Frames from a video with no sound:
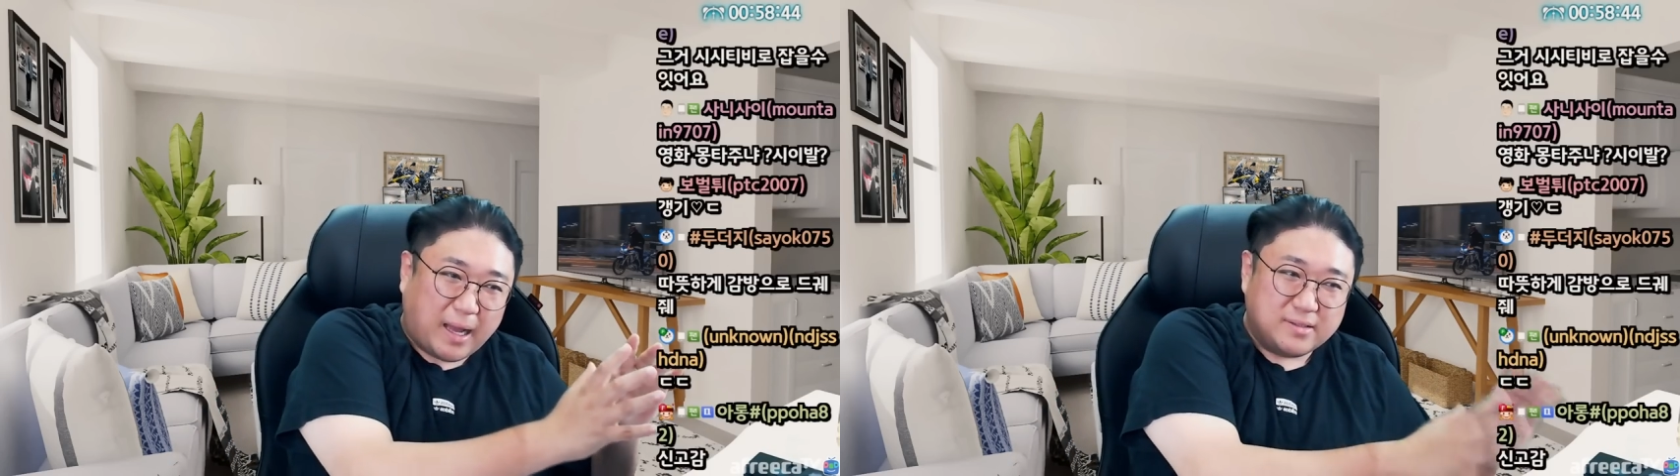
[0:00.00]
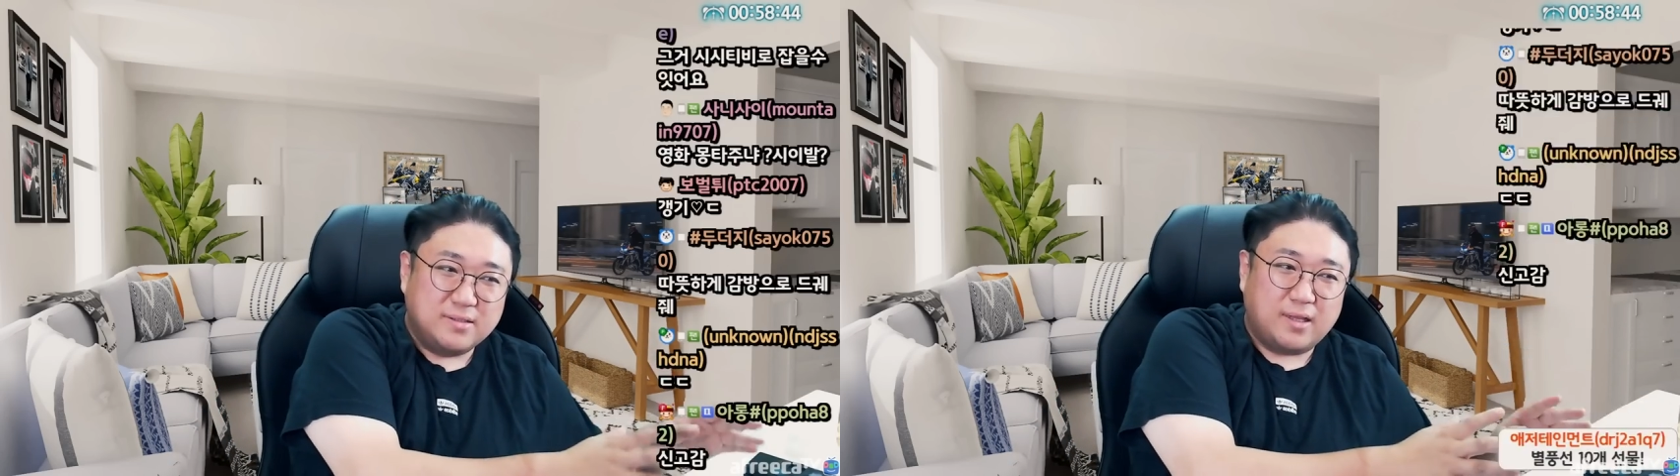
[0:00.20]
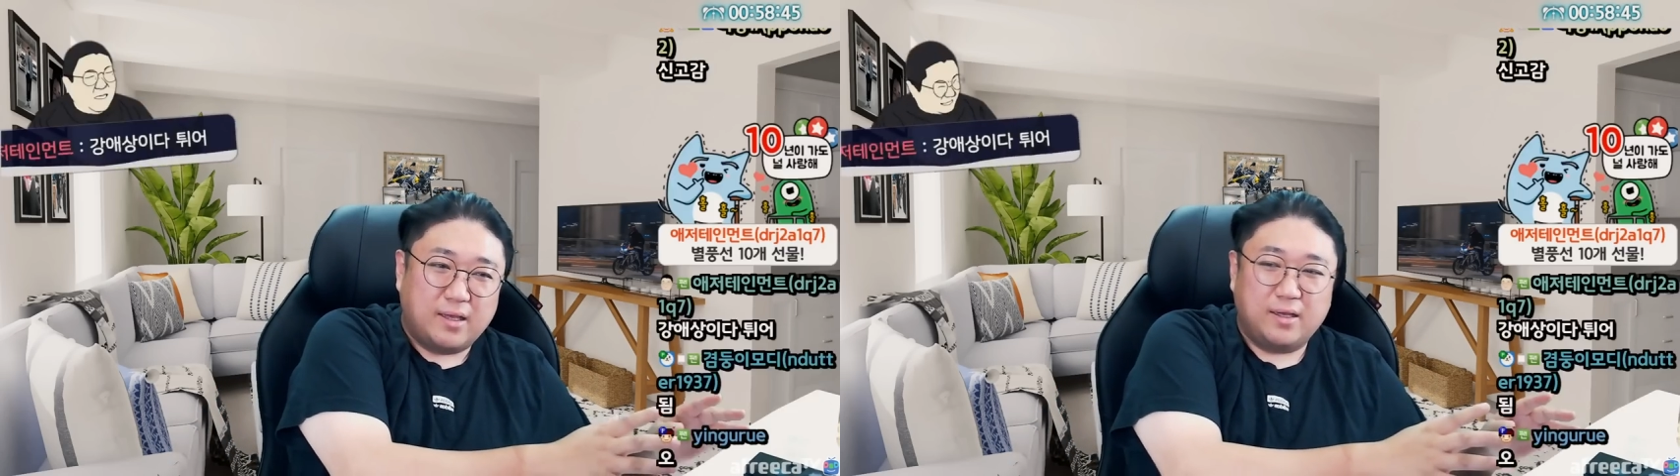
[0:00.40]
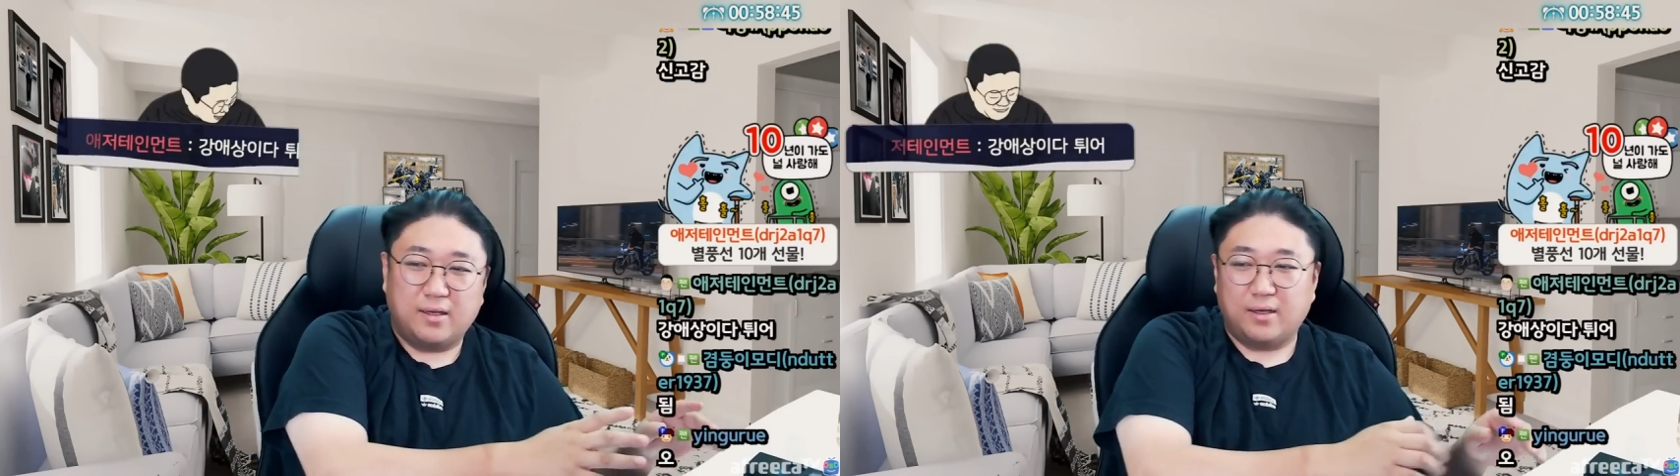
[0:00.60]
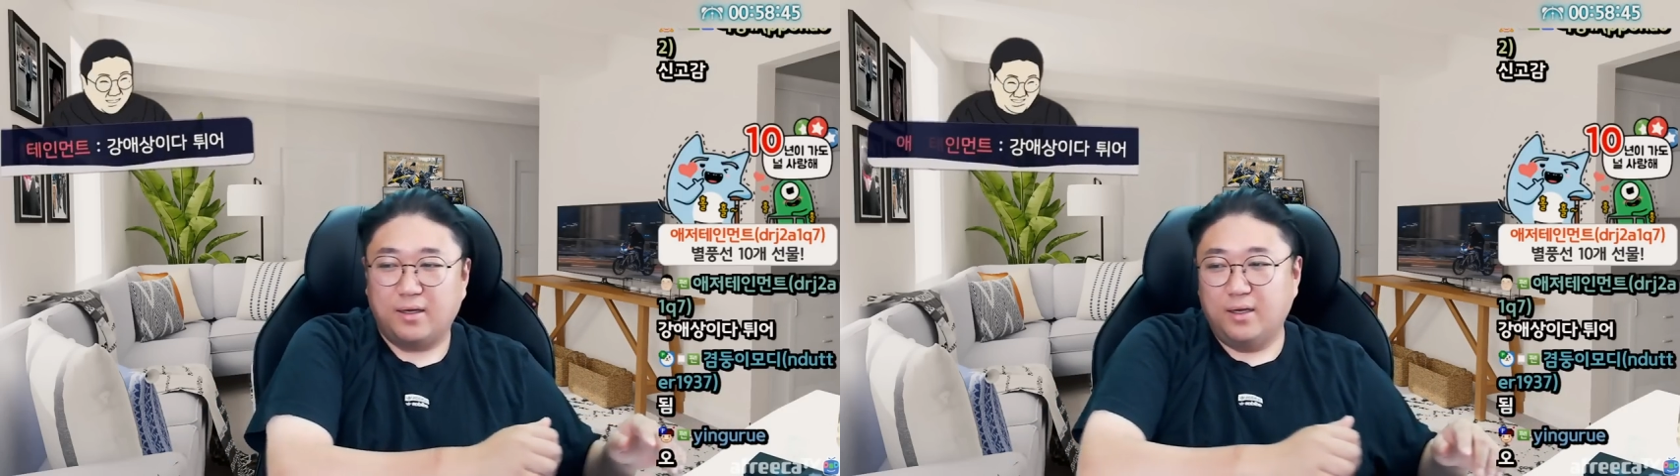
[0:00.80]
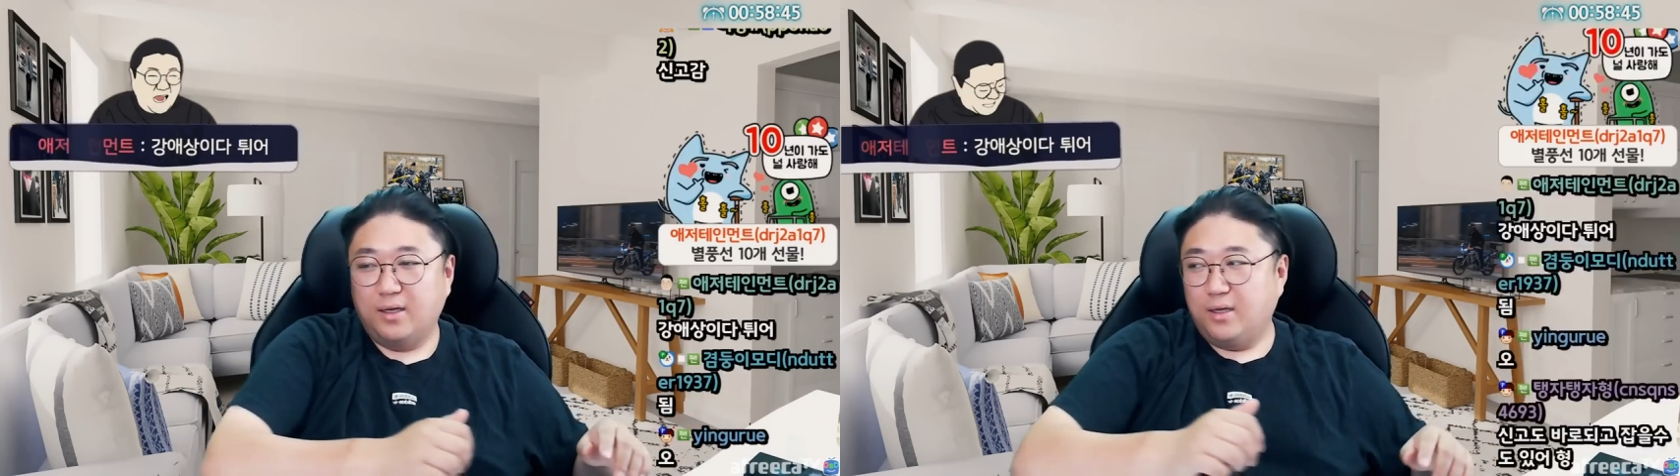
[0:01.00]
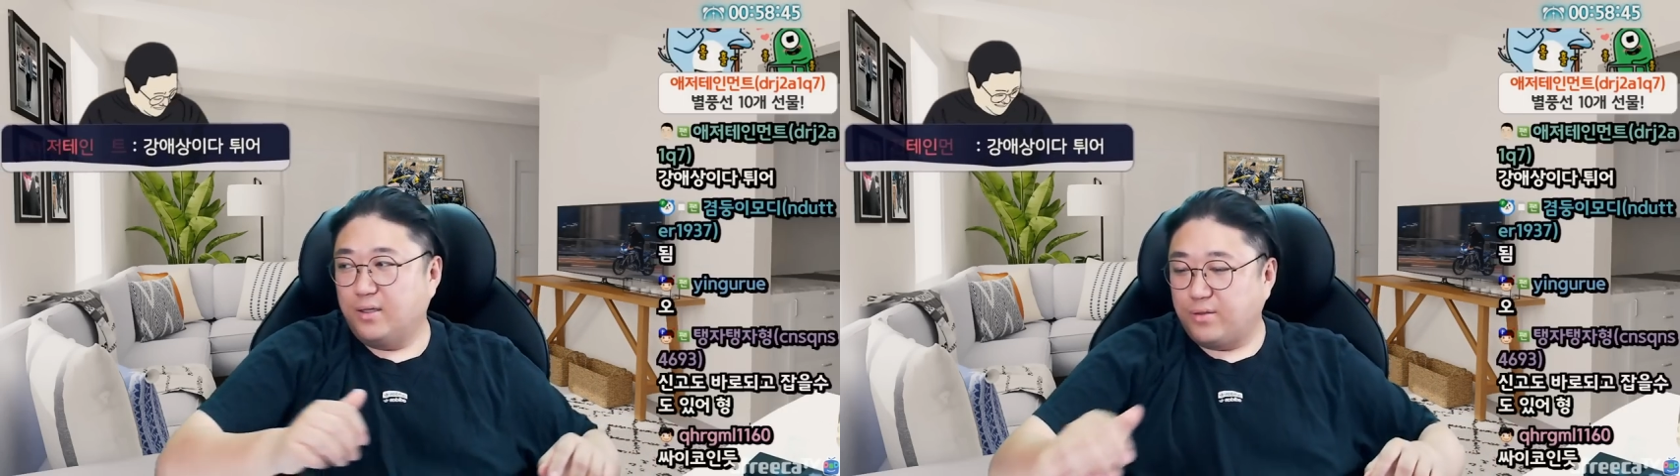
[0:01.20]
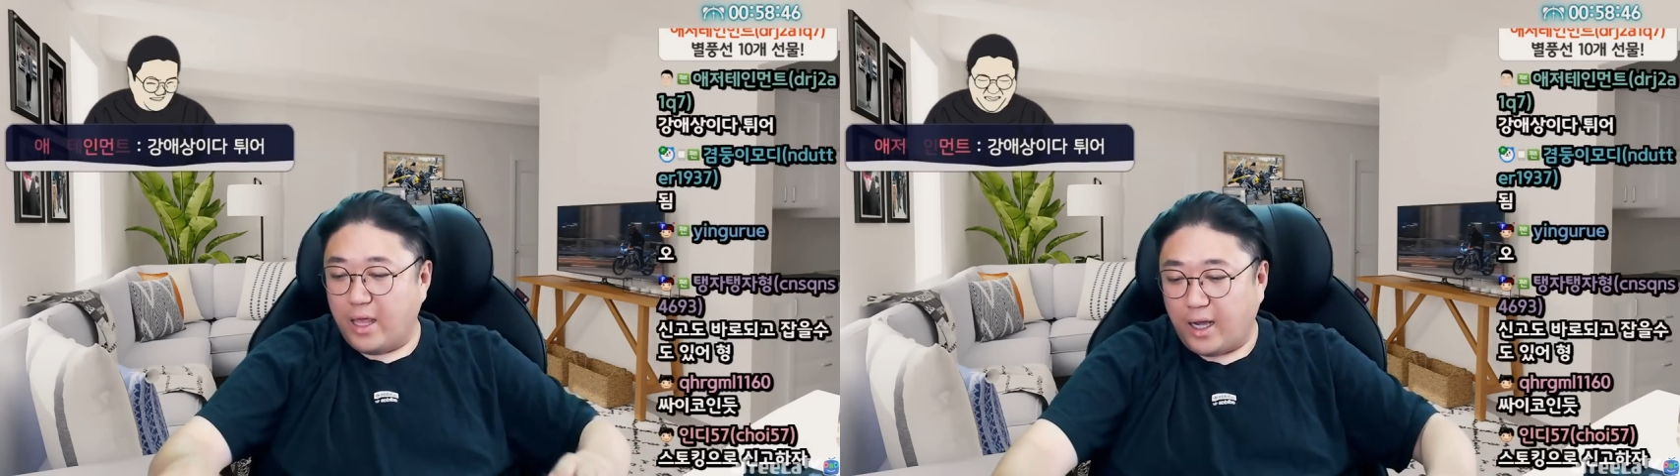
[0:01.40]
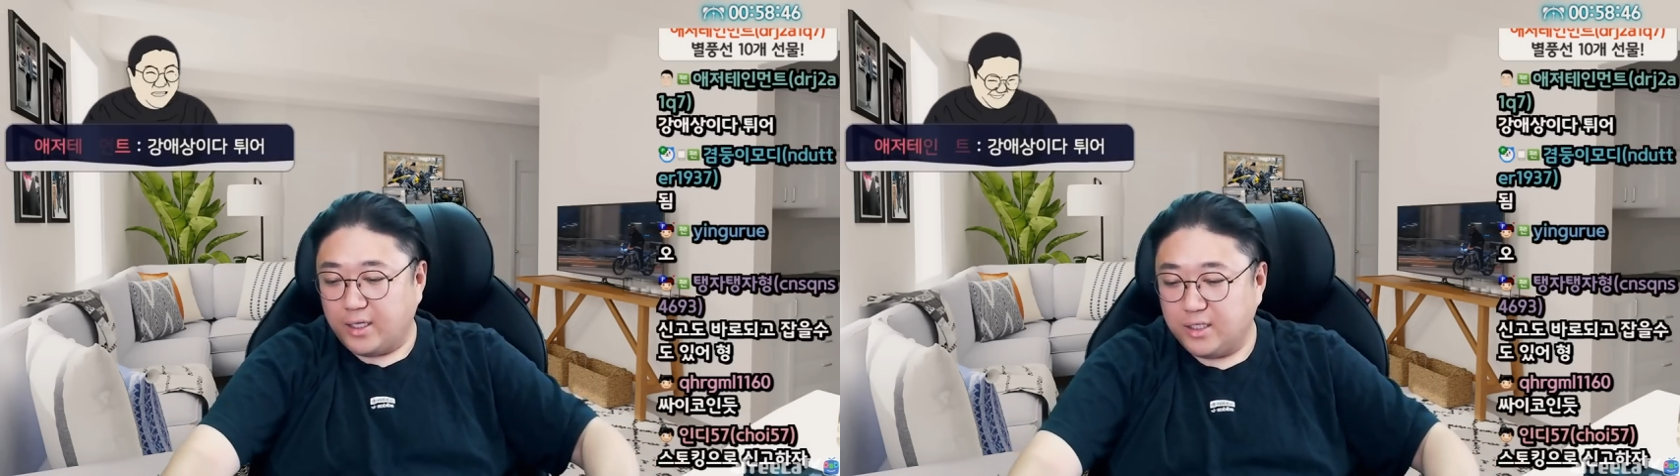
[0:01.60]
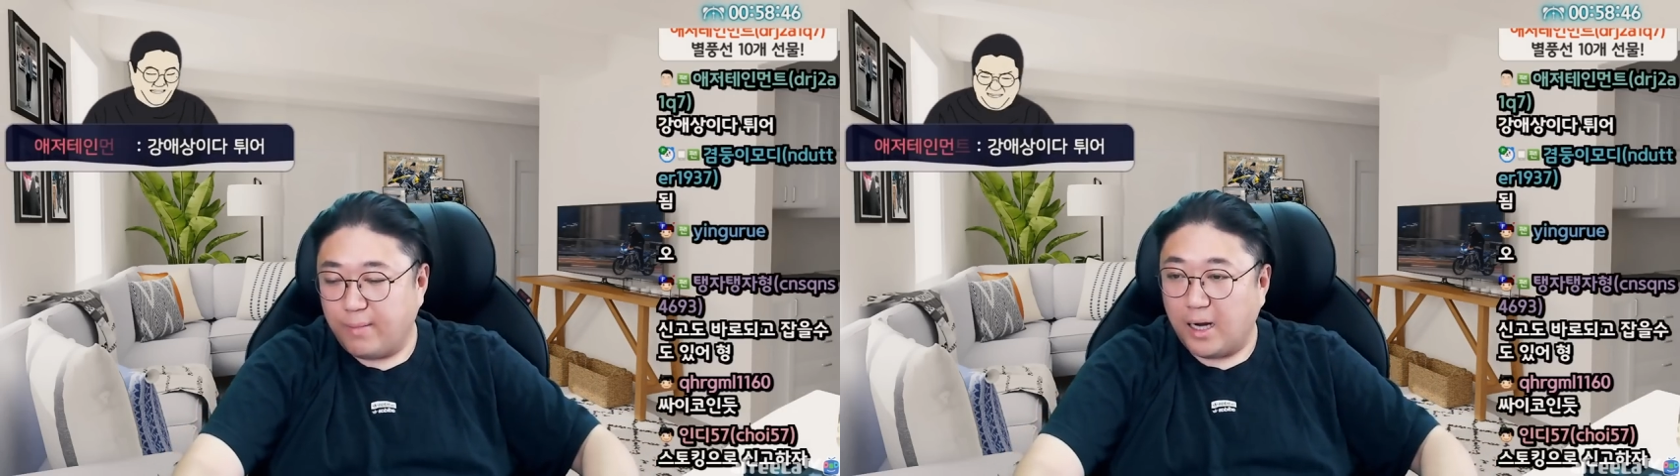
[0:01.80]
많은데
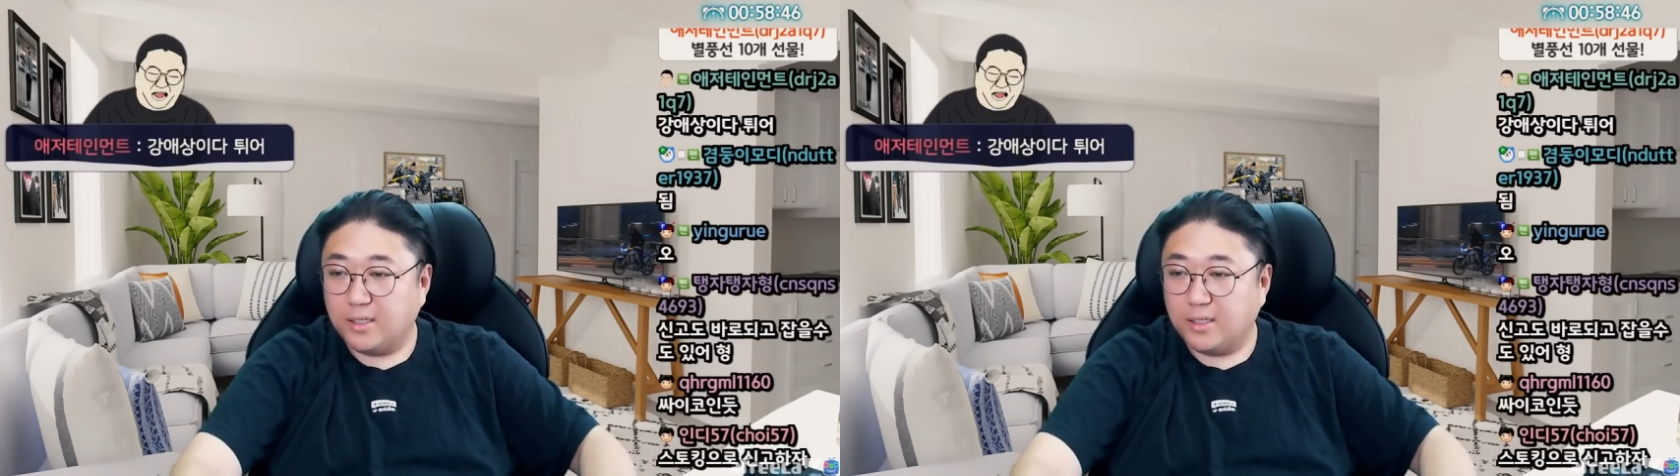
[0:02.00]
내가 이